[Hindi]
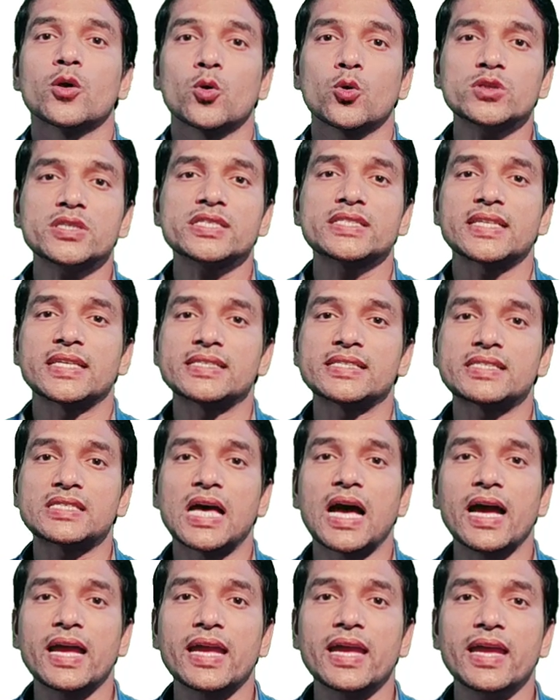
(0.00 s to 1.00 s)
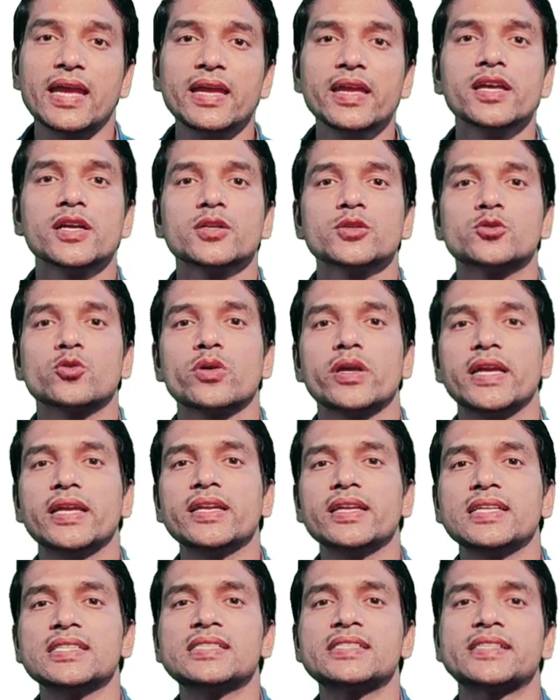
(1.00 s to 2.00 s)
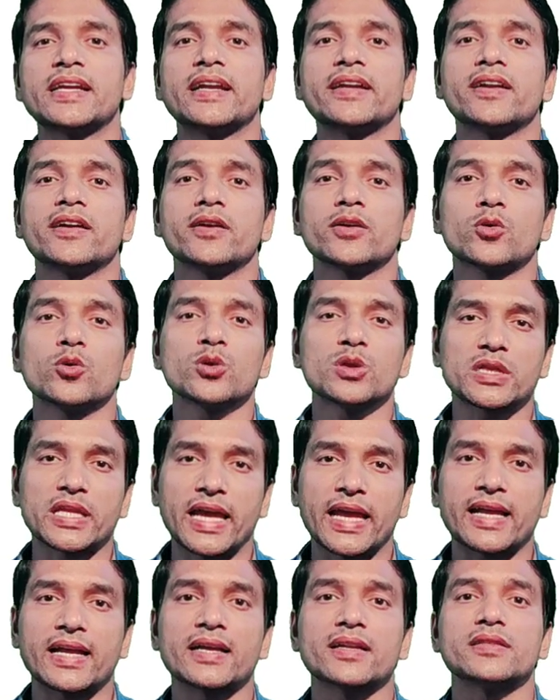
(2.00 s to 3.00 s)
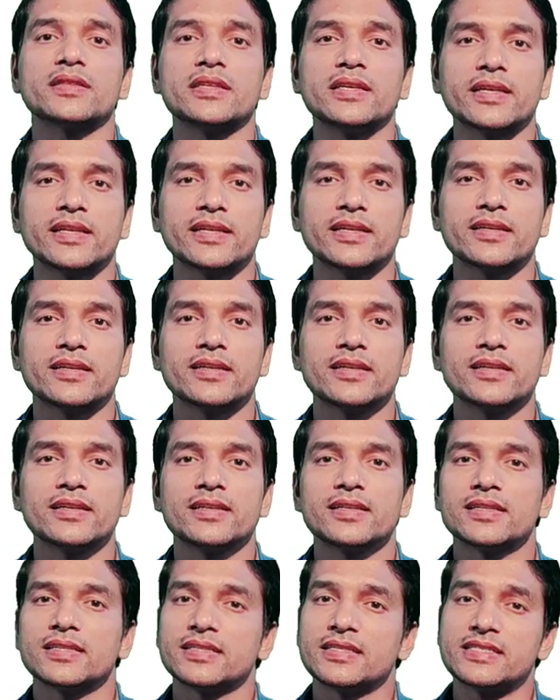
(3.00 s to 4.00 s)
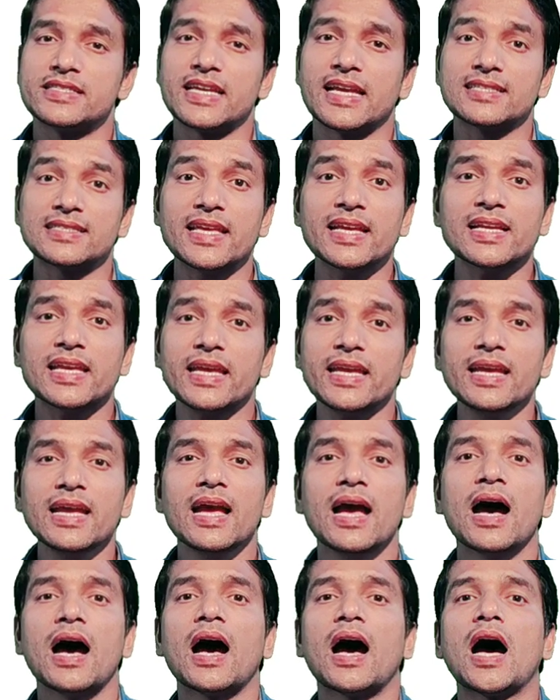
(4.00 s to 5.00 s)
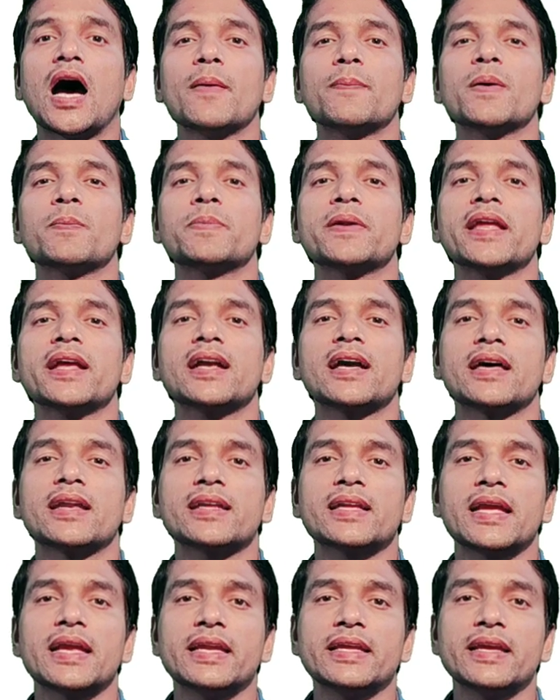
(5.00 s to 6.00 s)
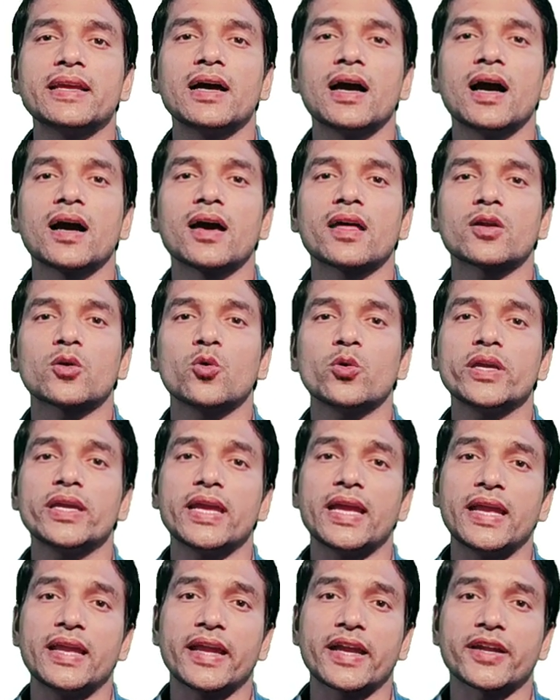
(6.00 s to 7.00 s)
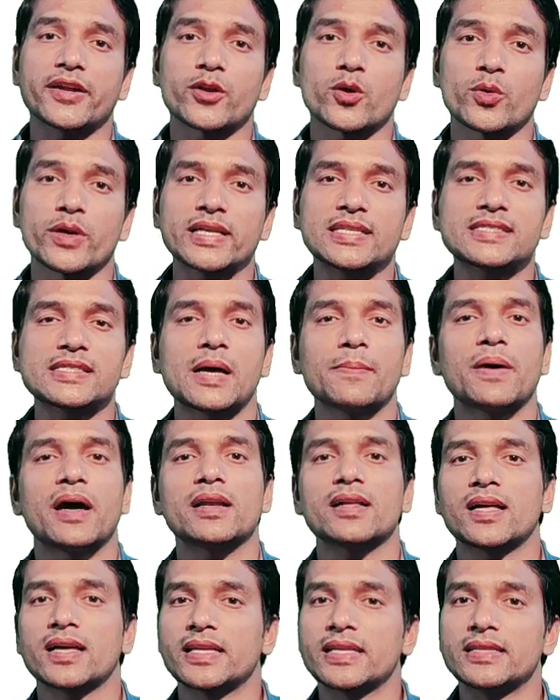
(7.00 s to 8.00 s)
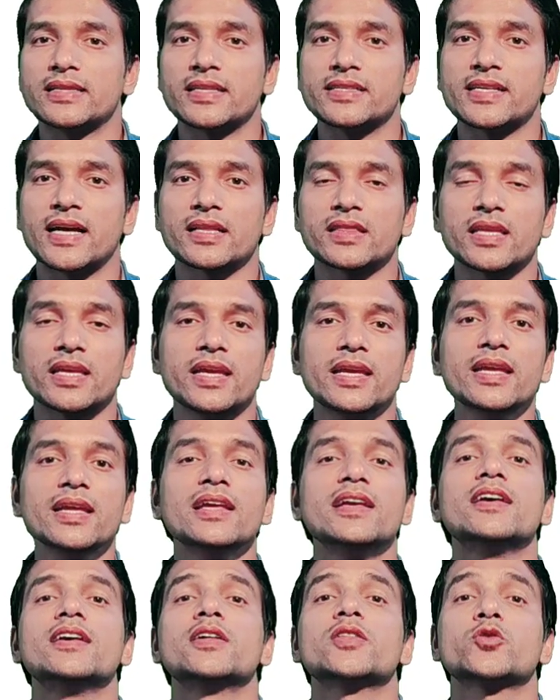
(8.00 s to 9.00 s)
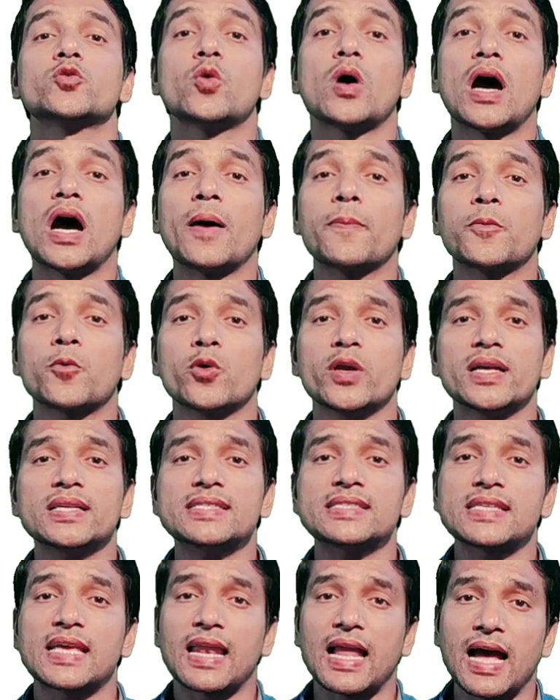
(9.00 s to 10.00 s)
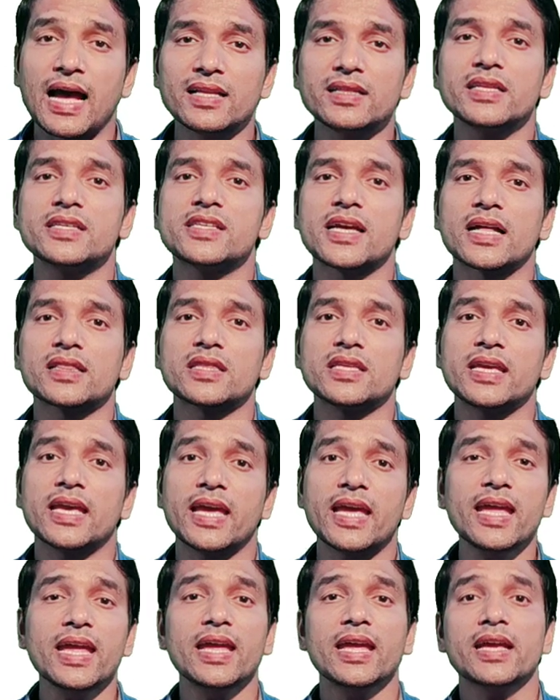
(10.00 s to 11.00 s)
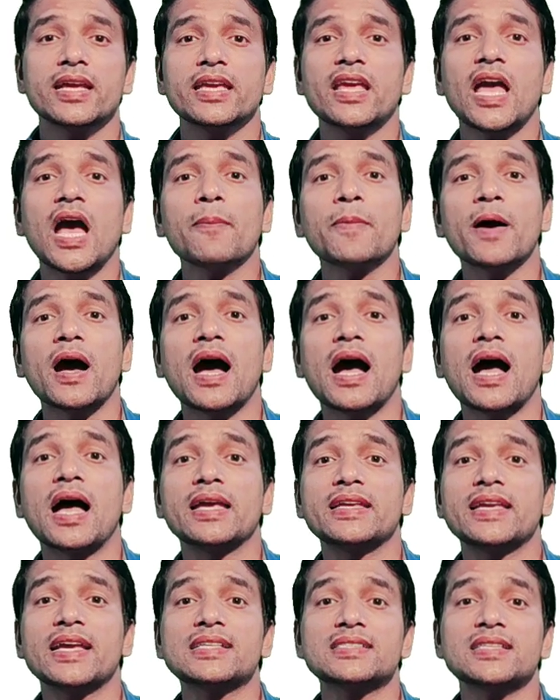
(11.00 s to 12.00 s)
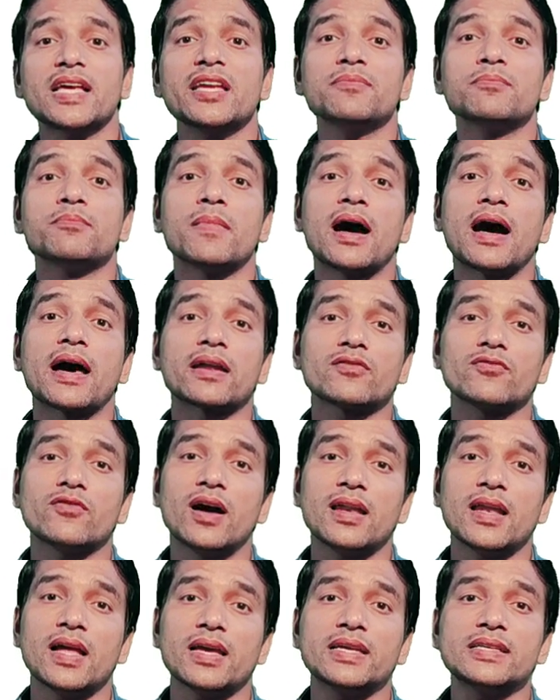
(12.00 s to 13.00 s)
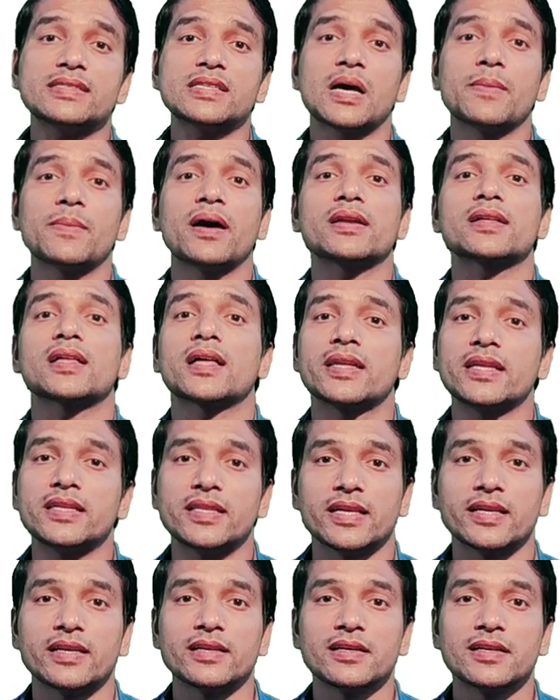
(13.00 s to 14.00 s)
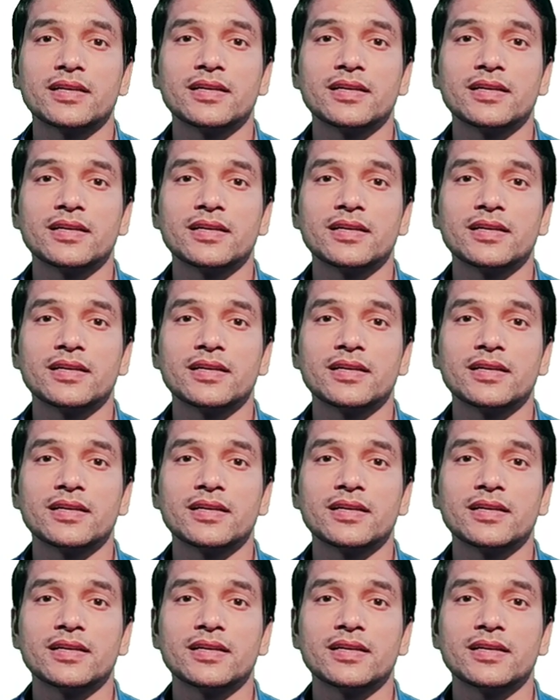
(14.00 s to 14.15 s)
कुछ संस्थाएं हैं जो इन स्टैंडर्ड को तय करती हैं जैसे कि आप अपने घर के लिए अगर कोई इलेक्ट्रॉनिक सामान खरीदने जाते हैं तो आपको यह सलाह दी जाती है कि आप आईएसआई मार्क वाला ही सामान खरीदें